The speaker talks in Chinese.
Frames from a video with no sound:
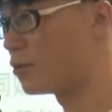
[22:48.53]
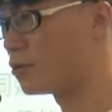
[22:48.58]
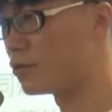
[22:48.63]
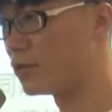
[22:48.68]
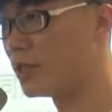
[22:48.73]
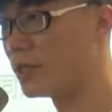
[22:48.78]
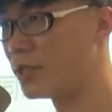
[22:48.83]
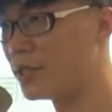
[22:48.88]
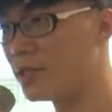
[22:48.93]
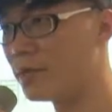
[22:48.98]
主
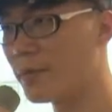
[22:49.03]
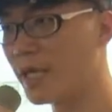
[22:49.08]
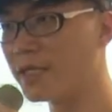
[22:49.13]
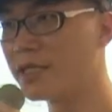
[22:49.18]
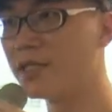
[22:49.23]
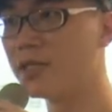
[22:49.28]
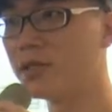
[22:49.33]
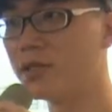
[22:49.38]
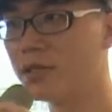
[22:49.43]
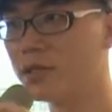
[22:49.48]
义其实蛮
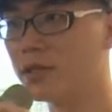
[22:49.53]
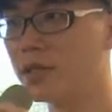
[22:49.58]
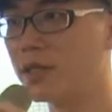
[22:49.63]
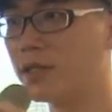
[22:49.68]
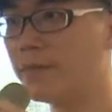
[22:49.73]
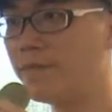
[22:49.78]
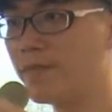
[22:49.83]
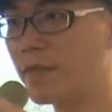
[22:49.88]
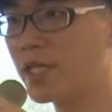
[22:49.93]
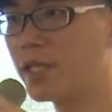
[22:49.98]
精致
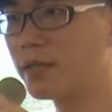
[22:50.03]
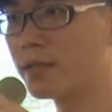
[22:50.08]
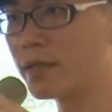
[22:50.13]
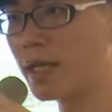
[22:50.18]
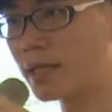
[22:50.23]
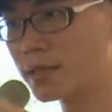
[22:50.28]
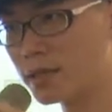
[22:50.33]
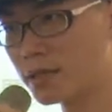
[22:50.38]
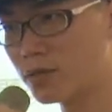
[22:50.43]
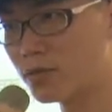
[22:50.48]
的。
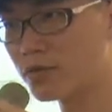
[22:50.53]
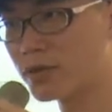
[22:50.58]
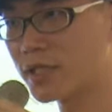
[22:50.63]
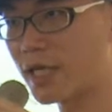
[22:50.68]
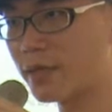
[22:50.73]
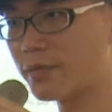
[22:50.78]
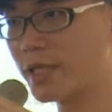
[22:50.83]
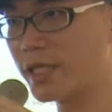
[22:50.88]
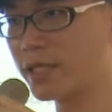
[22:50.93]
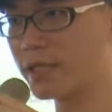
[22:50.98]
它制度
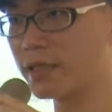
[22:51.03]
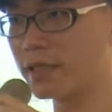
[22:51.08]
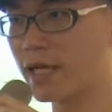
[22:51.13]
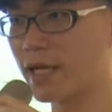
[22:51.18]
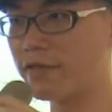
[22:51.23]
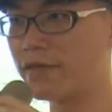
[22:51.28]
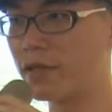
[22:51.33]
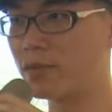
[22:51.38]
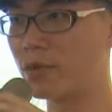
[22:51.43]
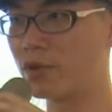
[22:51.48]
上面可以开
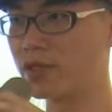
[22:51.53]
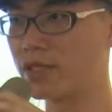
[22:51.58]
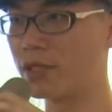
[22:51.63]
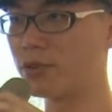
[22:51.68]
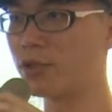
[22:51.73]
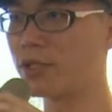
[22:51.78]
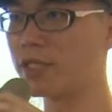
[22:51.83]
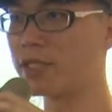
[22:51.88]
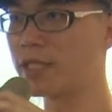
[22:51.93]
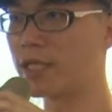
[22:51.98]
放某些
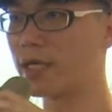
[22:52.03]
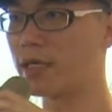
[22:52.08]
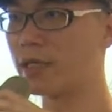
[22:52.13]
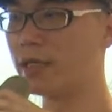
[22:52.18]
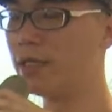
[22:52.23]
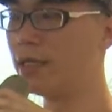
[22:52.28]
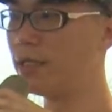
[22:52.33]
选项，